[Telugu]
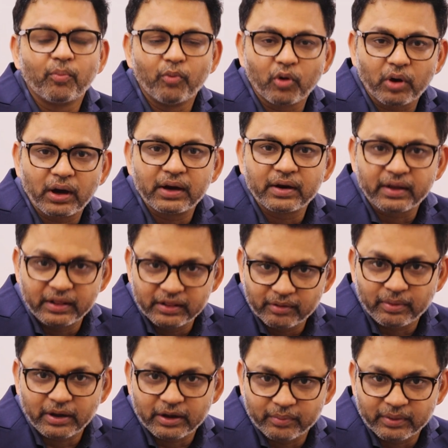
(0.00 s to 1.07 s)
మోకాలు కింద
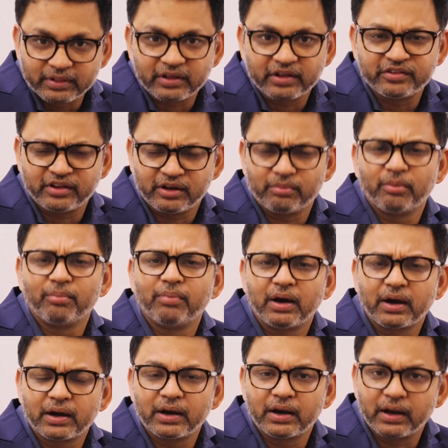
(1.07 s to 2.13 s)
భాగం అంతా చర్మం
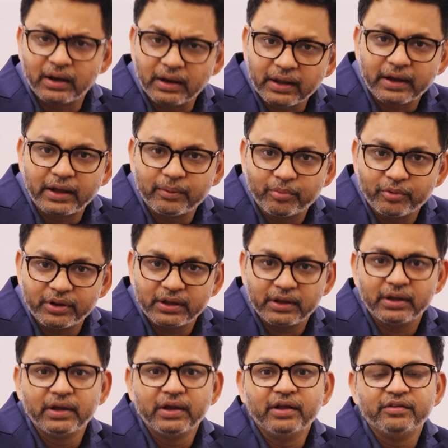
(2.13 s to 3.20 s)
బాగా నల్లగా అయిపోయి
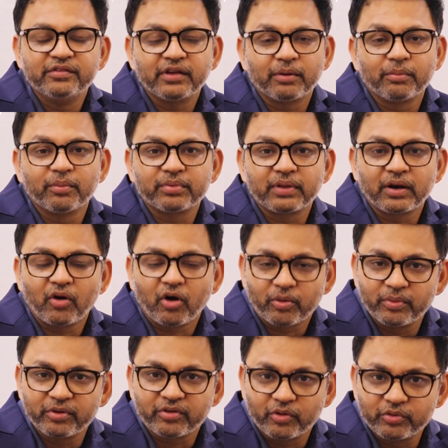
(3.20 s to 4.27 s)
చర్మం తన
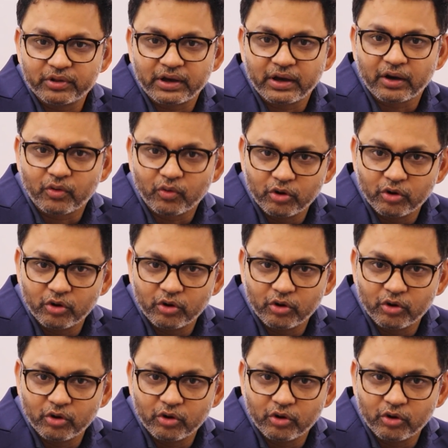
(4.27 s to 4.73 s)
నార్మల్ సౌందర్యాన్ని